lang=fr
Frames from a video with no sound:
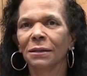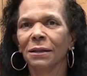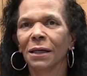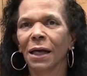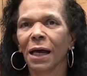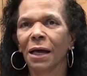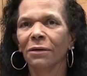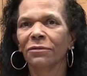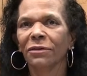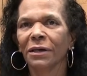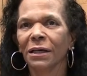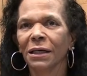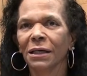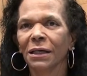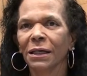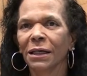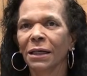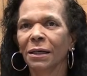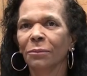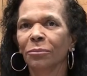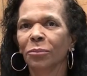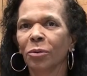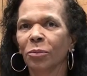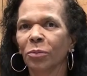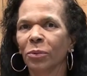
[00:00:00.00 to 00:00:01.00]
avec les
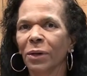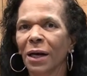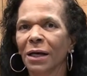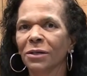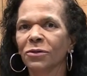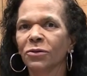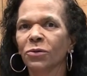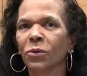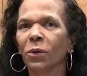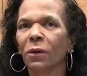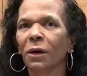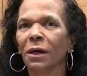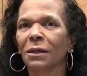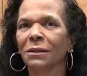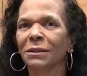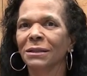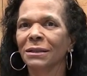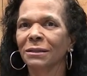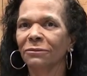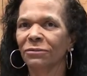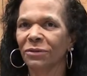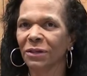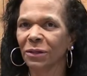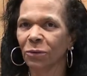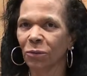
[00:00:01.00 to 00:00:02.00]
populations en
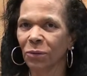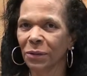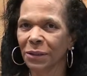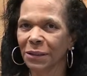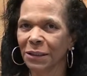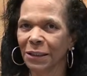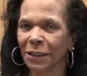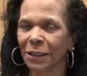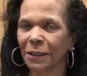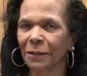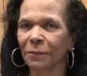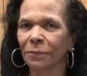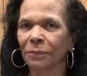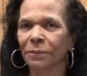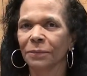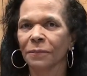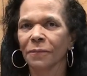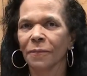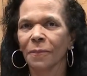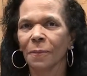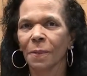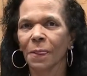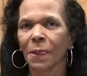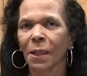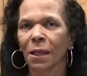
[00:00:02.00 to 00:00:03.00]
difficulté,
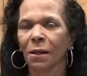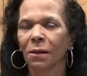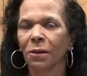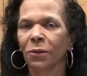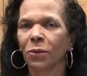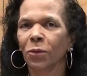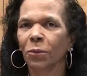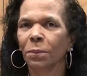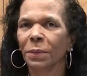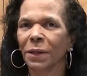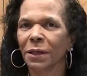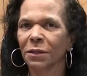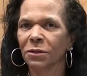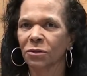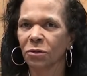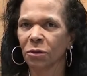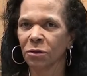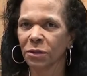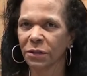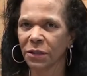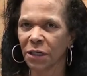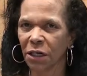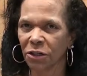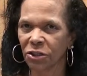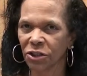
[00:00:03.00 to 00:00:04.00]
nos
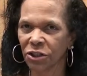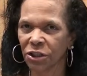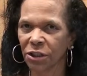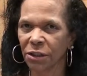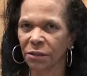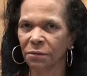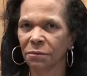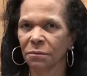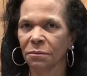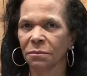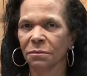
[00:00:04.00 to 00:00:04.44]
personnes âgées.